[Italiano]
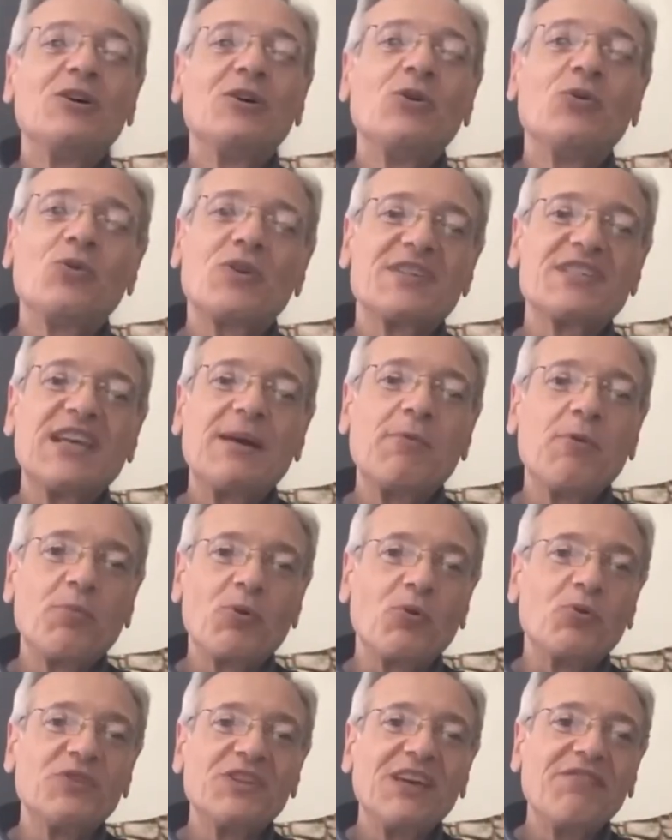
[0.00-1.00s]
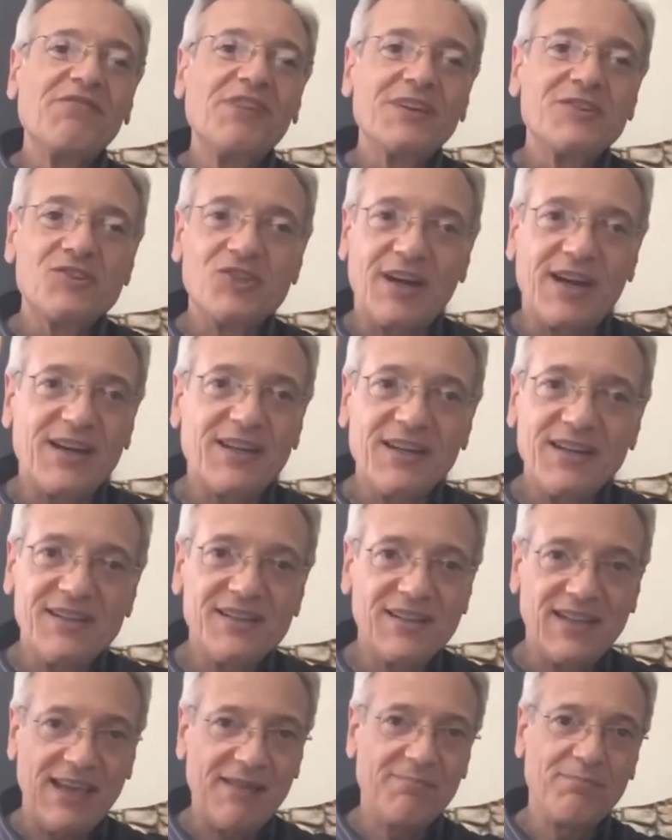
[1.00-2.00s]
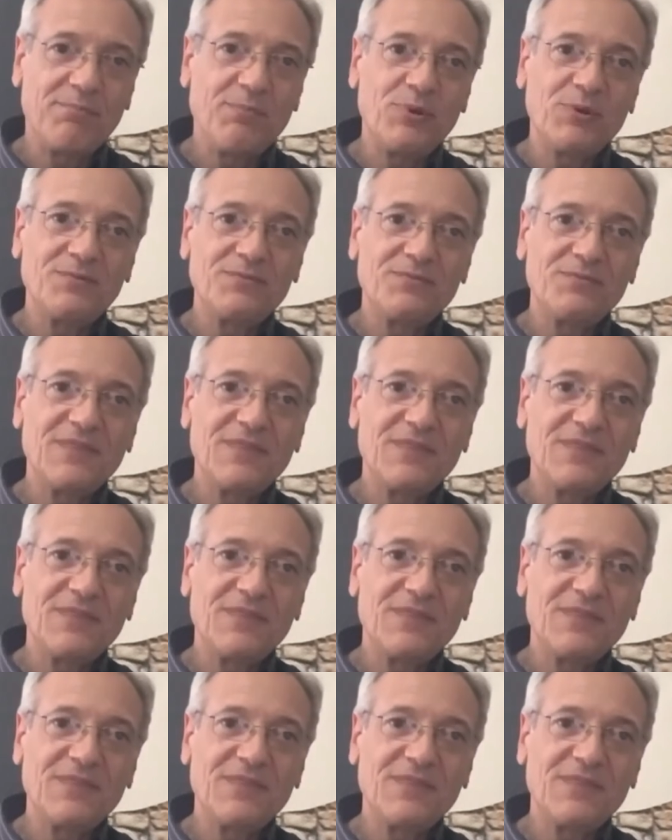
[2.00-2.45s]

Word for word: ora siamo pronti a viaggiare nel tempo